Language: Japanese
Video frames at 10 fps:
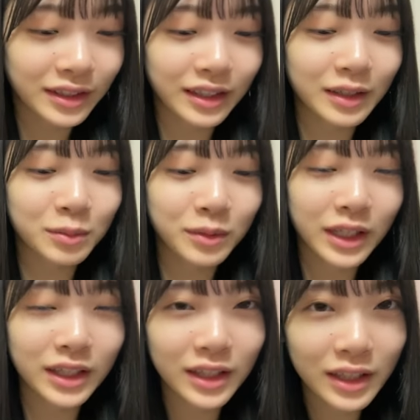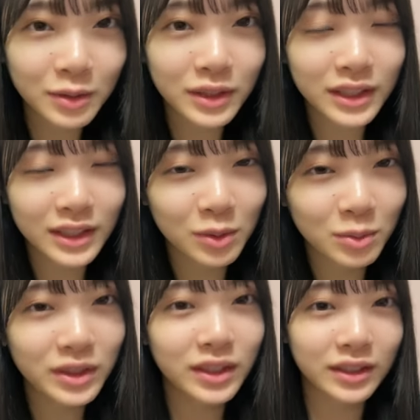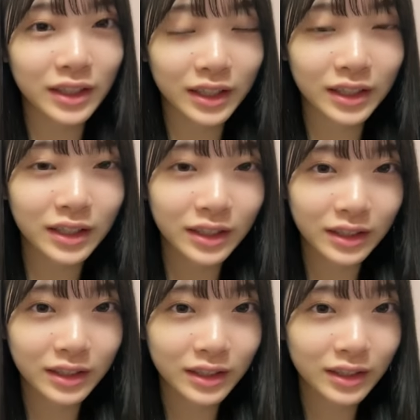なんかもう勝手に私が思ってるだけで